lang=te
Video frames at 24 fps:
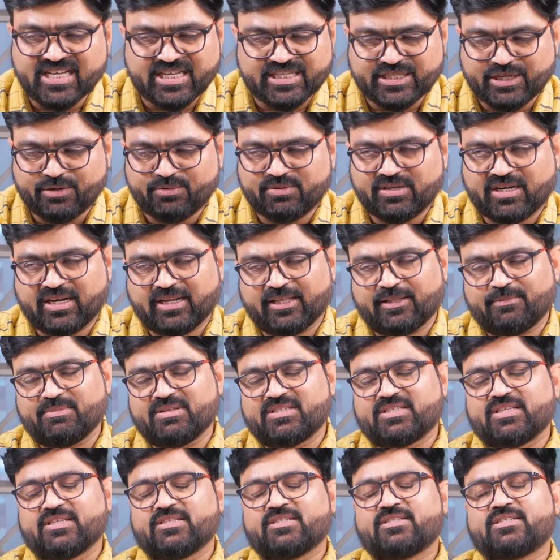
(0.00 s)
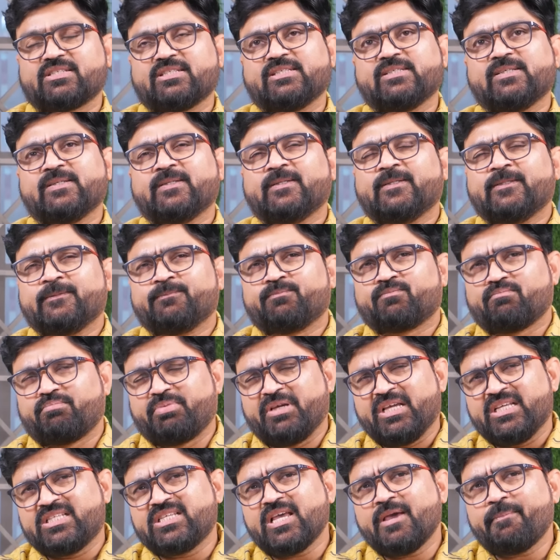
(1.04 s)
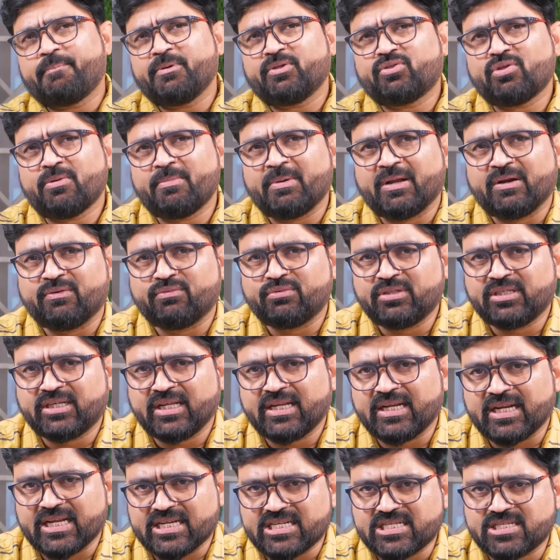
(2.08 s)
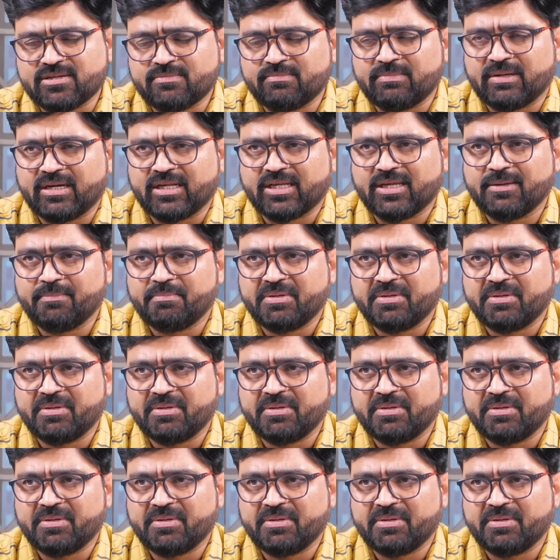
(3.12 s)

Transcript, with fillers: చేస్తూ ఉంటారు కదా మెసేజెస్ని బీజేపీతో మనం ఉంటే నష్టం మనకి